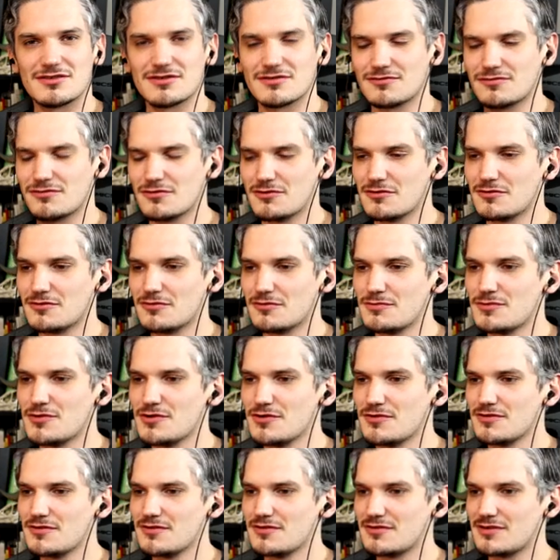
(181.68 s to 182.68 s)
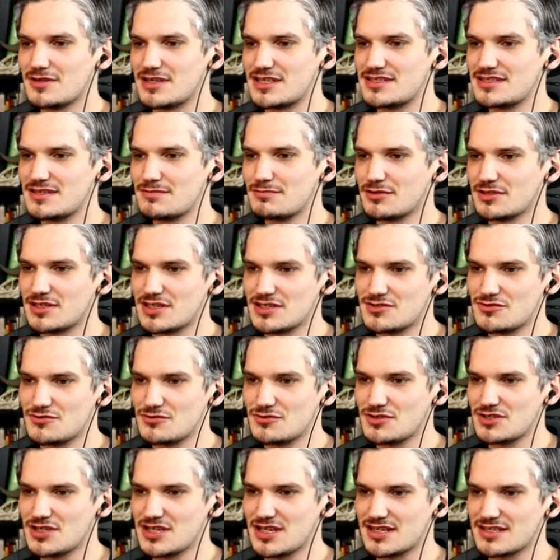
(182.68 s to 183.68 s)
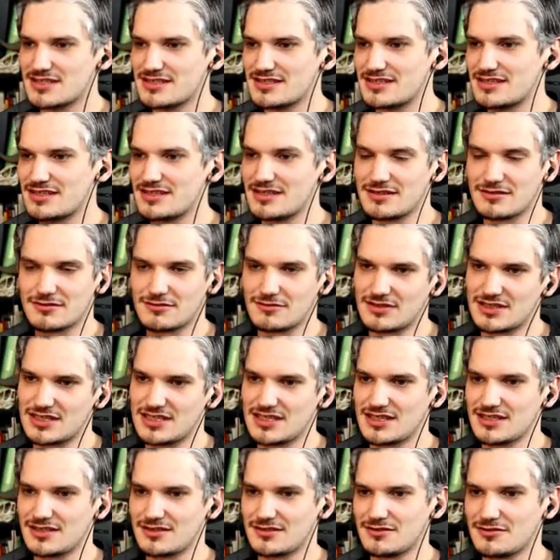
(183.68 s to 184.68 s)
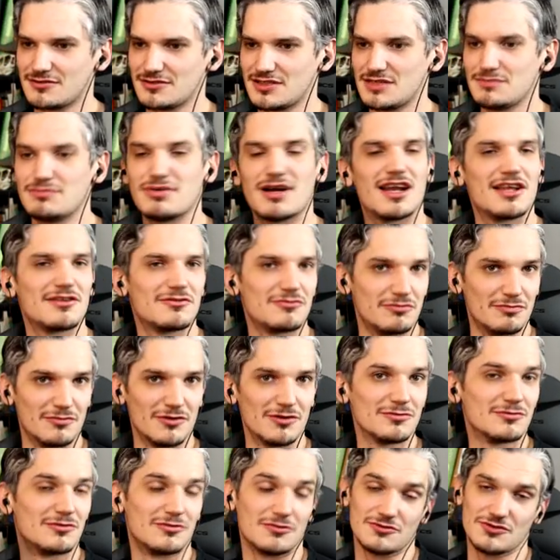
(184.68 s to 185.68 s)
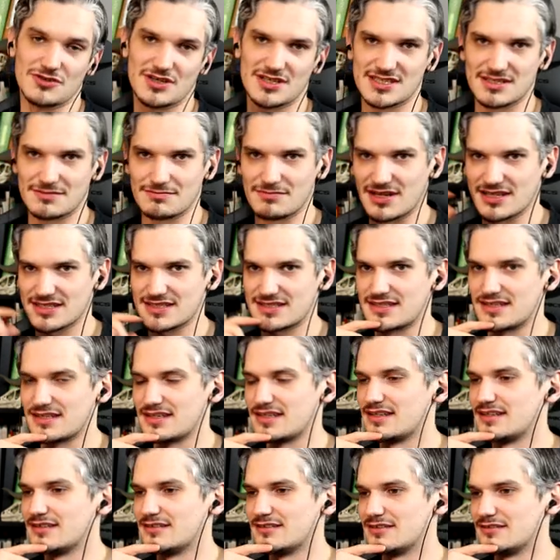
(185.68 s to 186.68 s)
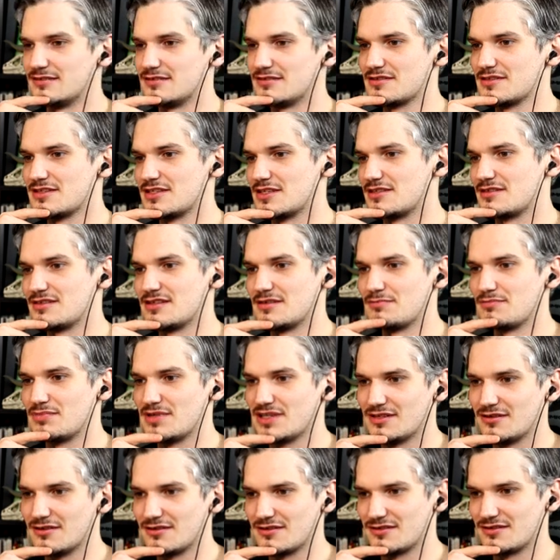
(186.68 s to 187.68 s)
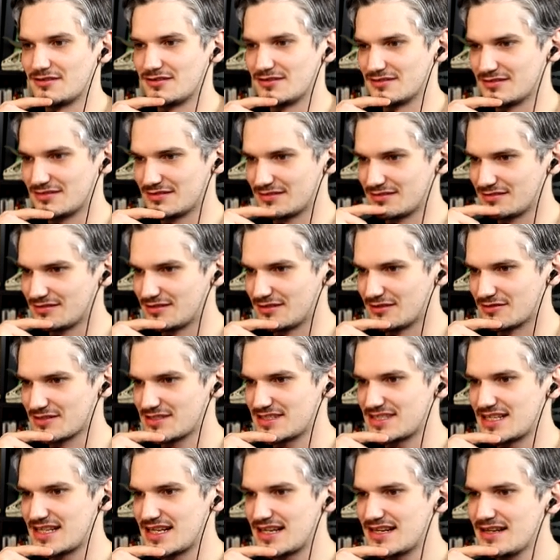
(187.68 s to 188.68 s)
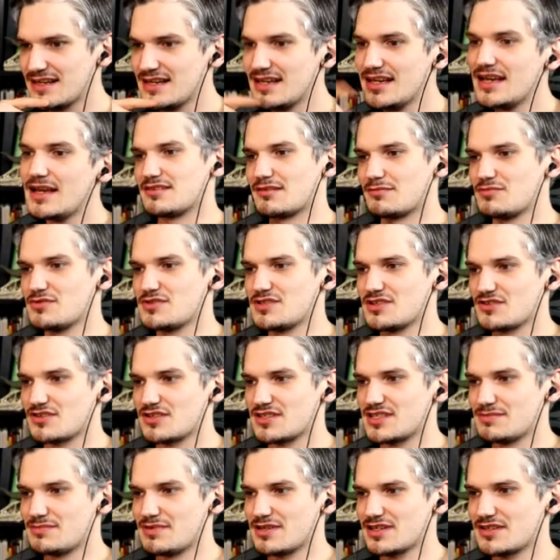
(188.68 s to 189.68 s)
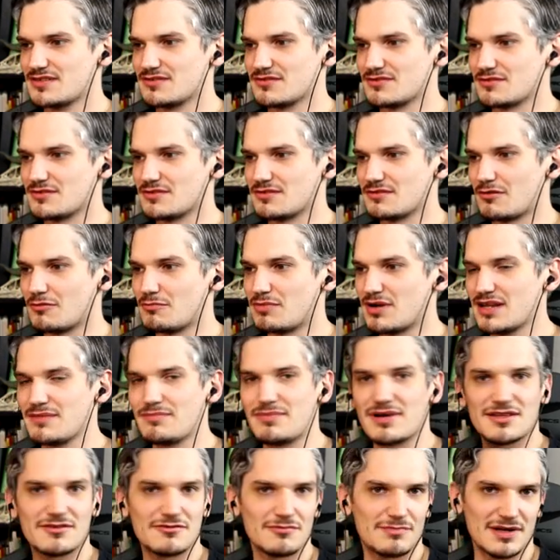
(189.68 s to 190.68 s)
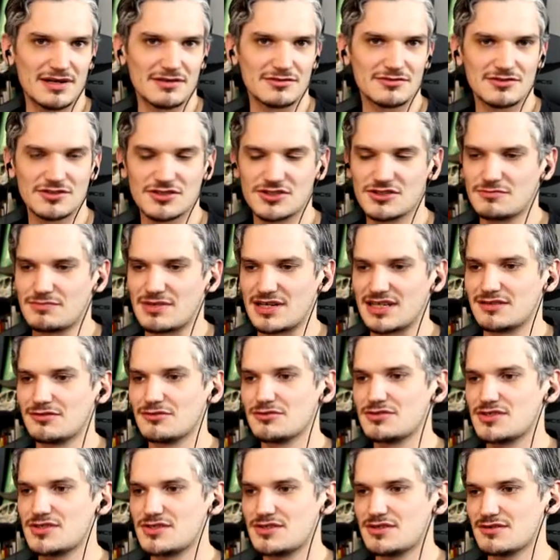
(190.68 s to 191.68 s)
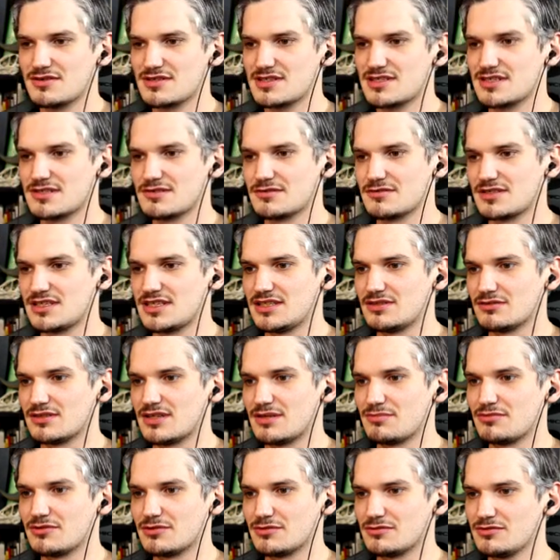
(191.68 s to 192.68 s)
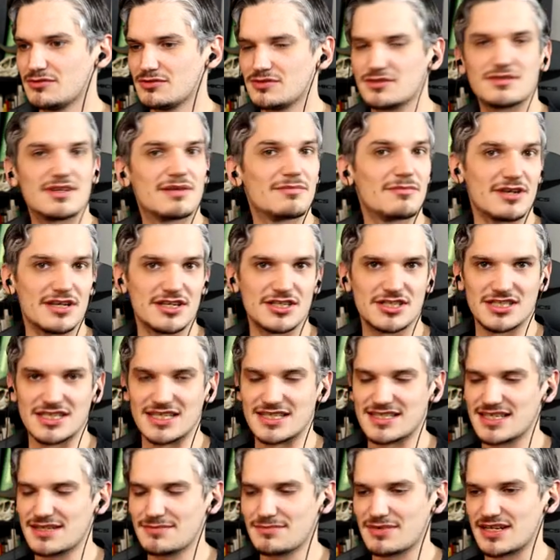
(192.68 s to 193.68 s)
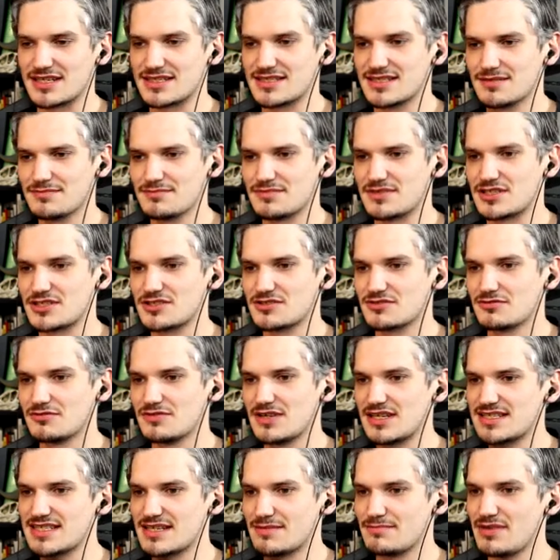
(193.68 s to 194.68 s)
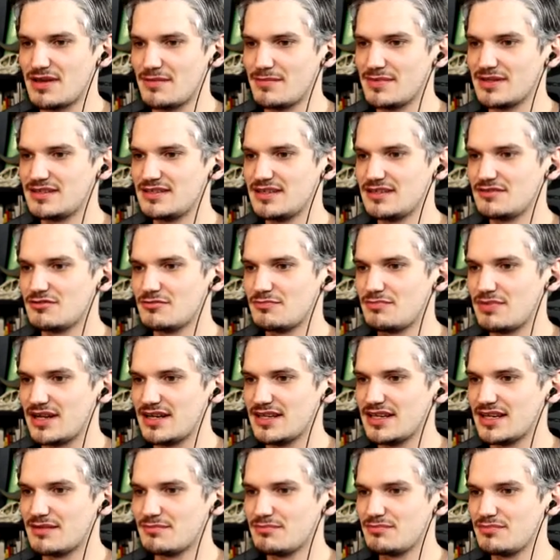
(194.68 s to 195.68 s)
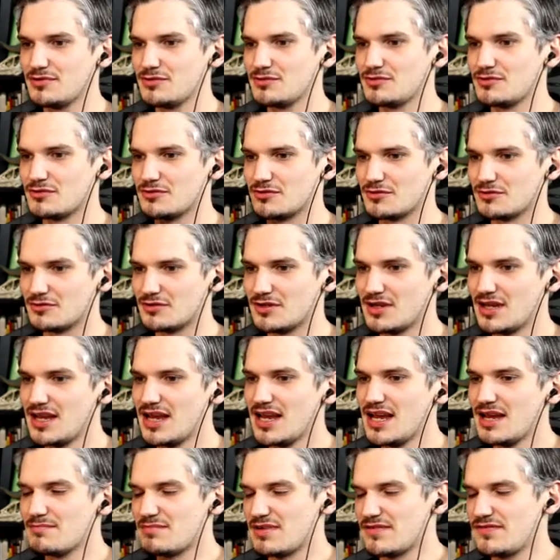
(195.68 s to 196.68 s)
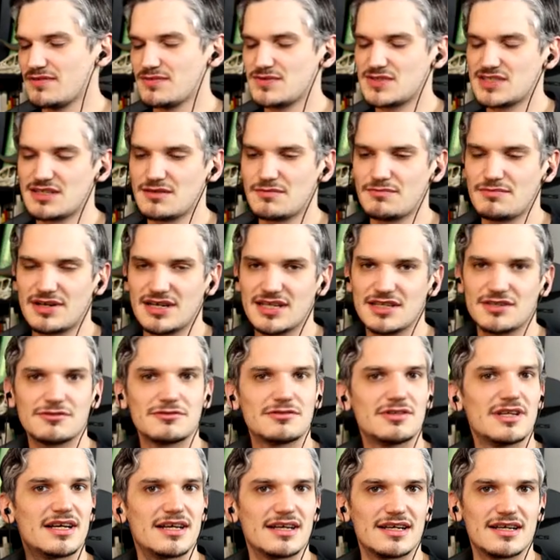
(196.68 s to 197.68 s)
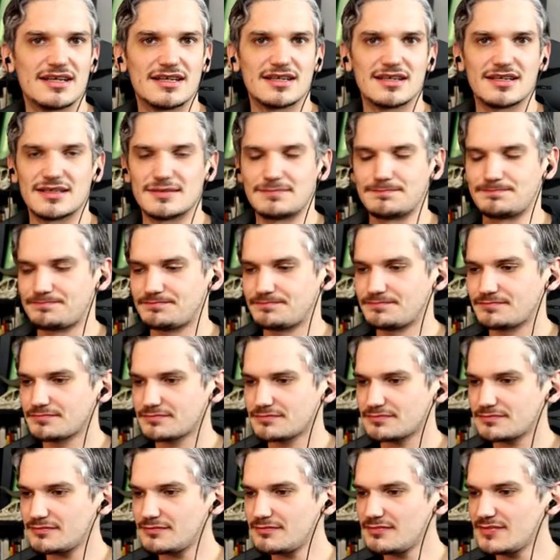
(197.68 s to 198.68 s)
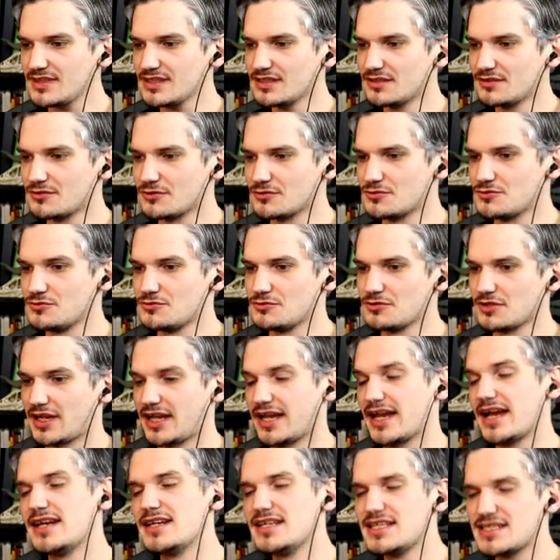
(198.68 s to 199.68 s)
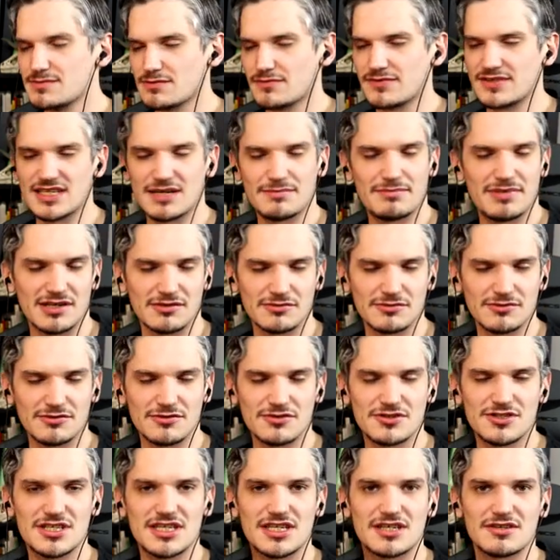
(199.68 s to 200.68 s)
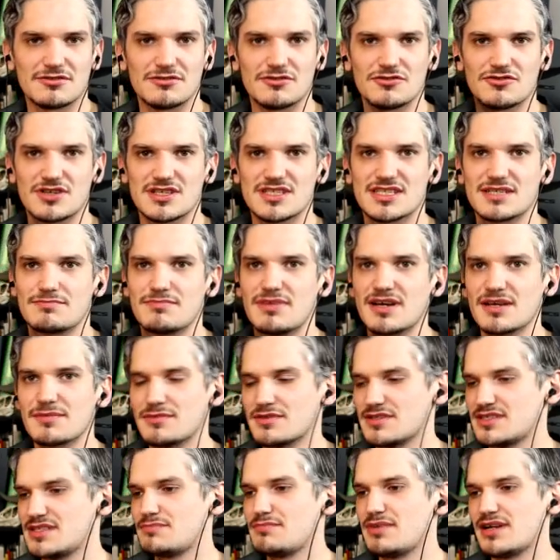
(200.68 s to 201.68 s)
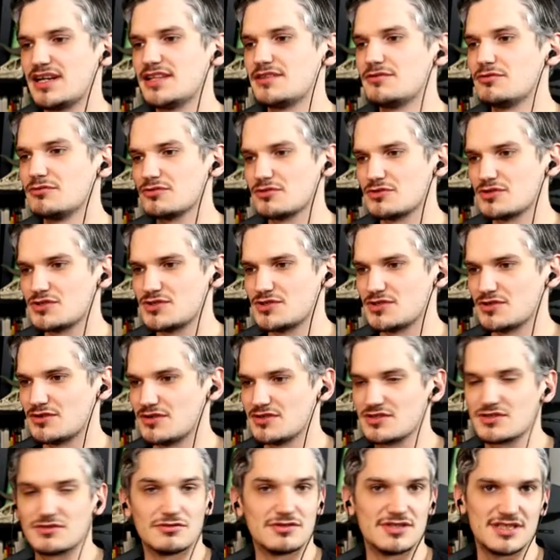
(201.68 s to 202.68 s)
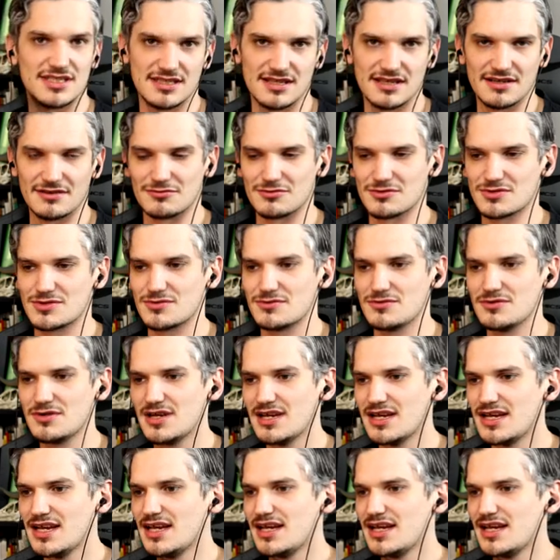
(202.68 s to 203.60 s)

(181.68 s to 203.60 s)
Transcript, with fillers: il euh, vaut mieux essayer de prendre un sujet assez, euh, on va dire, euh, qui parle à tout le monde. Donc je pas pas c'était, c'était pile dans, cela. Et en plus, je sais pas que on parlait pas que paléontologie, on parlait d'autres sciences qui tournent un peu autour, notamment la génétique, par exemple. Et je trouvais que ça me permettait de parler un peu de, pas forcément parler que de la que du réalisme, on va dire, paléontologique de Jurassic Park, mais aussi de parler d'autres sciences, d'autres idées reçues.